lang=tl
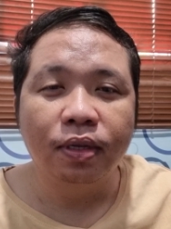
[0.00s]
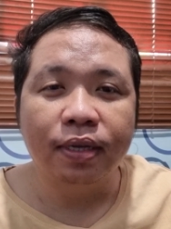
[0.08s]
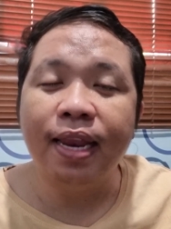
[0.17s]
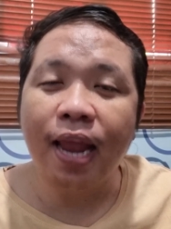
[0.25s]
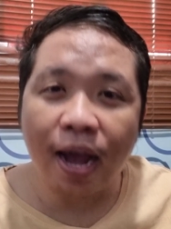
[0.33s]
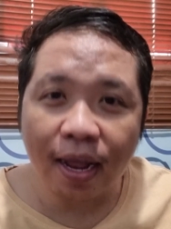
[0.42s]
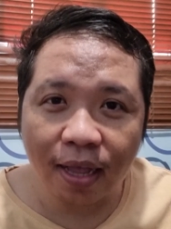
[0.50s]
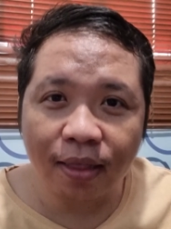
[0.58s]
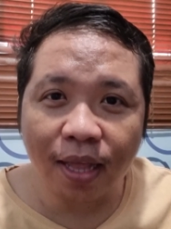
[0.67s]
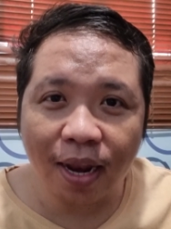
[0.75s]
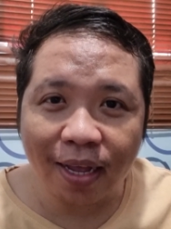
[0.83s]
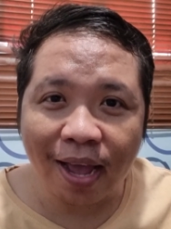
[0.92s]
kailangan lang
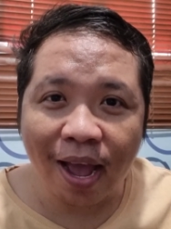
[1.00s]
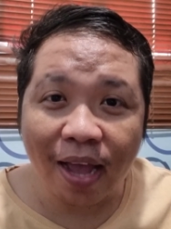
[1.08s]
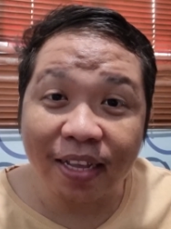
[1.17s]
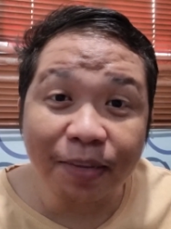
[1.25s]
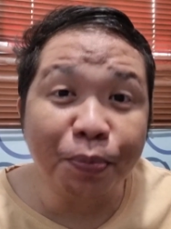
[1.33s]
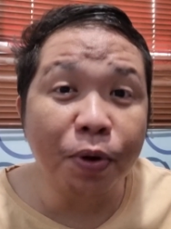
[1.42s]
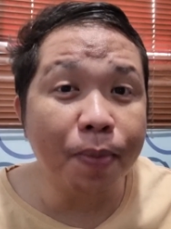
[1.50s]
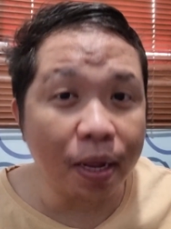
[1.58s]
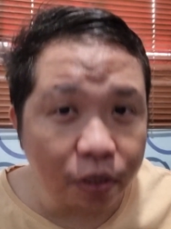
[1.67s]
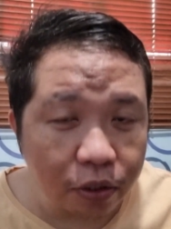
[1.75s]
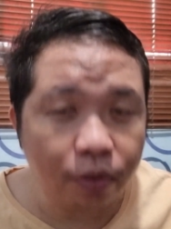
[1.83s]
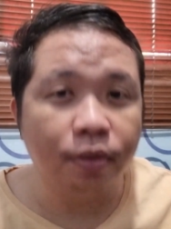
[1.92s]
talaga is
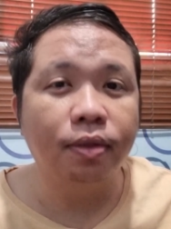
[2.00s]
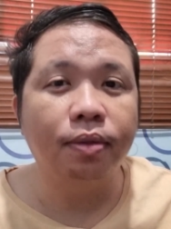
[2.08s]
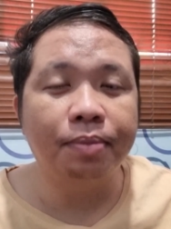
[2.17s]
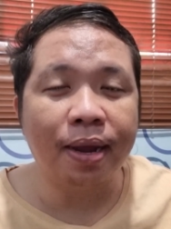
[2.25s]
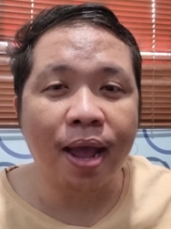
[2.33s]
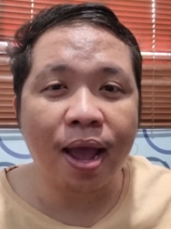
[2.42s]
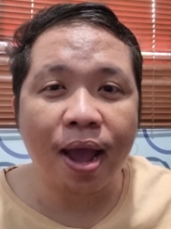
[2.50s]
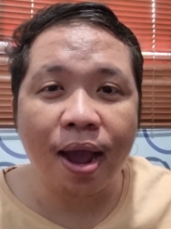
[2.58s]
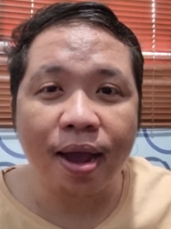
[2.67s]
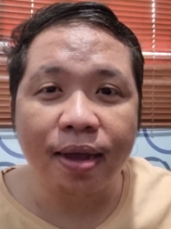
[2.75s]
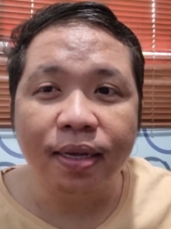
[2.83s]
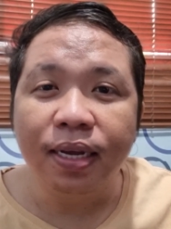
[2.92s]
prevention
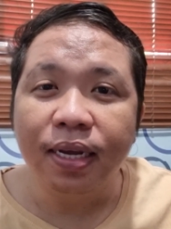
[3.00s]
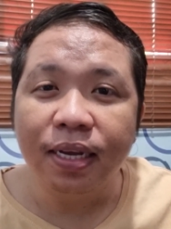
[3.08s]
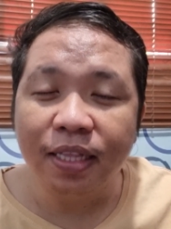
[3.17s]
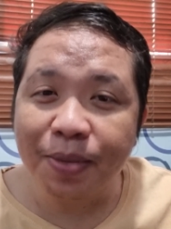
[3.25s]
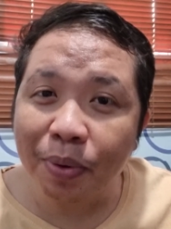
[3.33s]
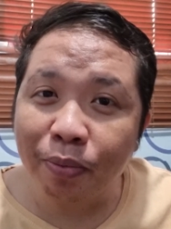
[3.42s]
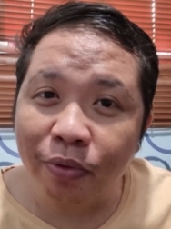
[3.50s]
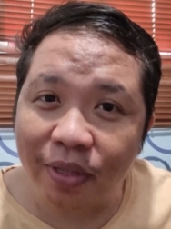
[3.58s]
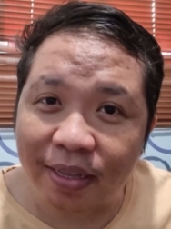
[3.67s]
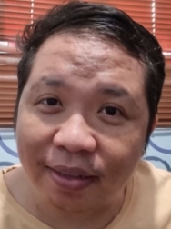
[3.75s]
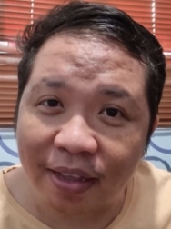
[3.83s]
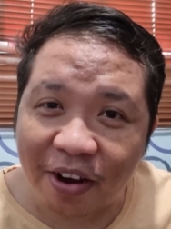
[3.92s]
para hindi
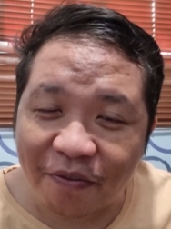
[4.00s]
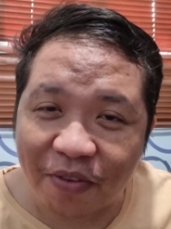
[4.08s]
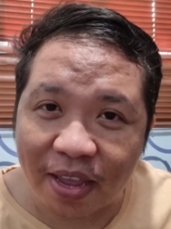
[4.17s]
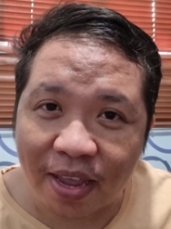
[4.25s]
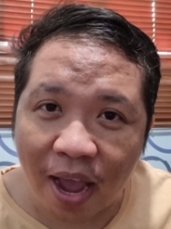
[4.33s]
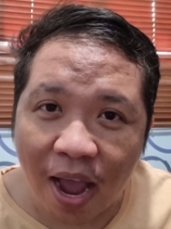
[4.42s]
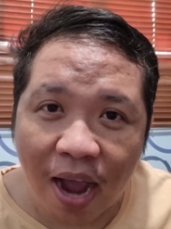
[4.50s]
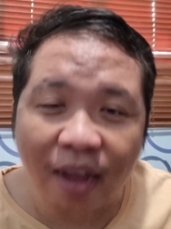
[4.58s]
mabuntis si Rabia.